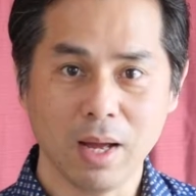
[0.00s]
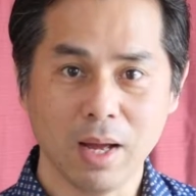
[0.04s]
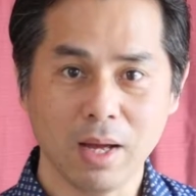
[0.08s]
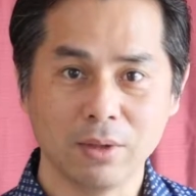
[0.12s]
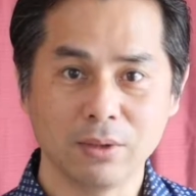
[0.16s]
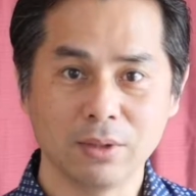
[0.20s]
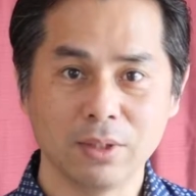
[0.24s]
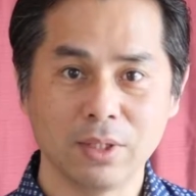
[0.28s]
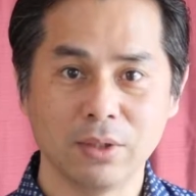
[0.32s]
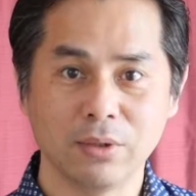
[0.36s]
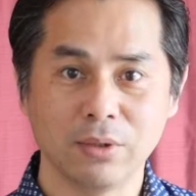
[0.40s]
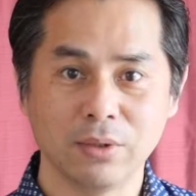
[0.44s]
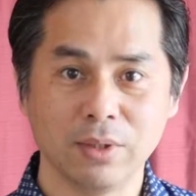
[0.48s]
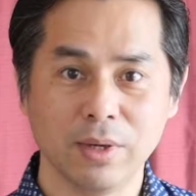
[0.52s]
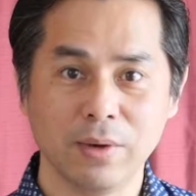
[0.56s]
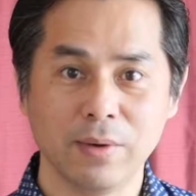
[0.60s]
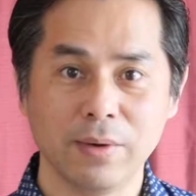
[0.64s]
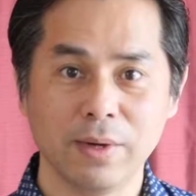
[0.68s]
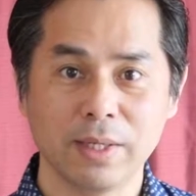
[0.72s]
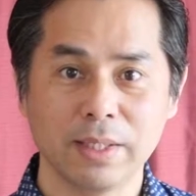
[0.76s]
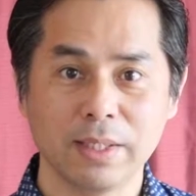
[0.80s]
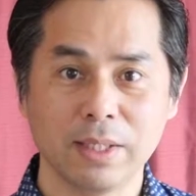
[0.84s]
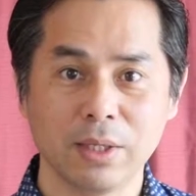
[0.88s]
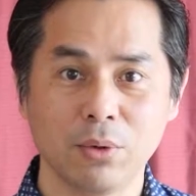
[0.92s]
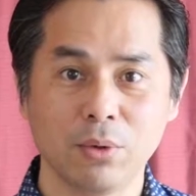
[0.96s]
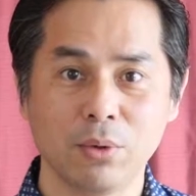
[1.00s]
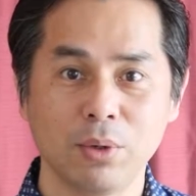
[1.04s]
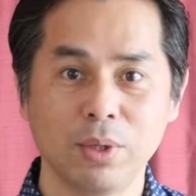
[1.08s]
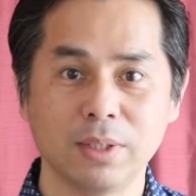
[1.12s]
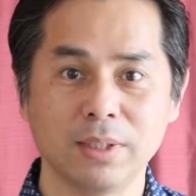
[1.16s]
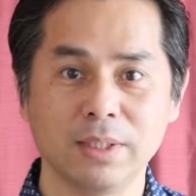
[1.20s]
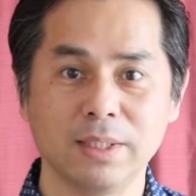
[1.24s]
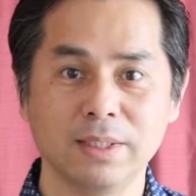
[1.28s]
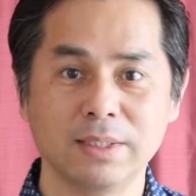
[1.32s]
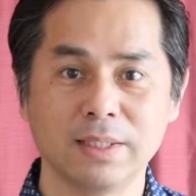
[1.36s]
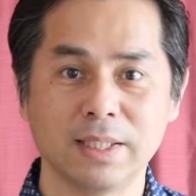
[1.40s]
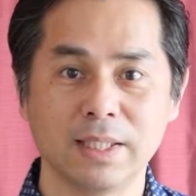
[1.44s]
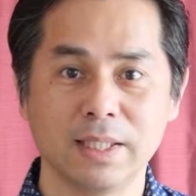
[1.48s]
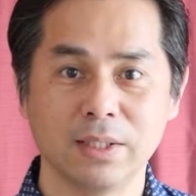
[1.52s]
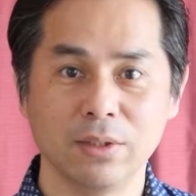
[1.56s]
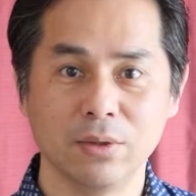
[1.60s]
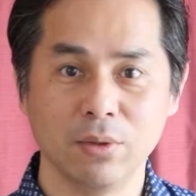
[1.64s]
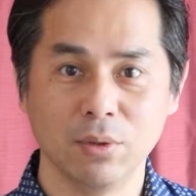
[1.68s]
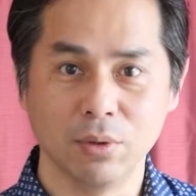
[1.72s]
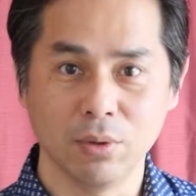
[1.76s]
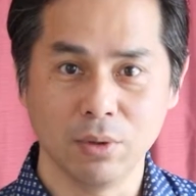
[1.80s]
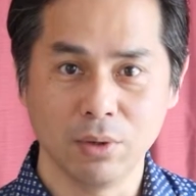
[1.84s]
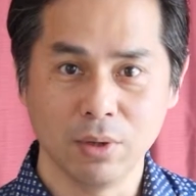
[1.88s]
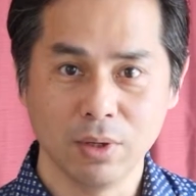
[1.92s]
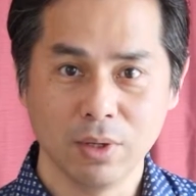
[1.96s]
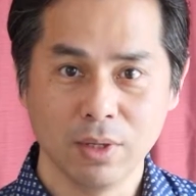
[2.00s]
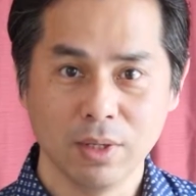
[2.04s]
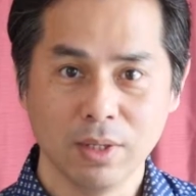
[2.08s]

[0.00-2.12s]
ある程度和らげた方がいいんですけれど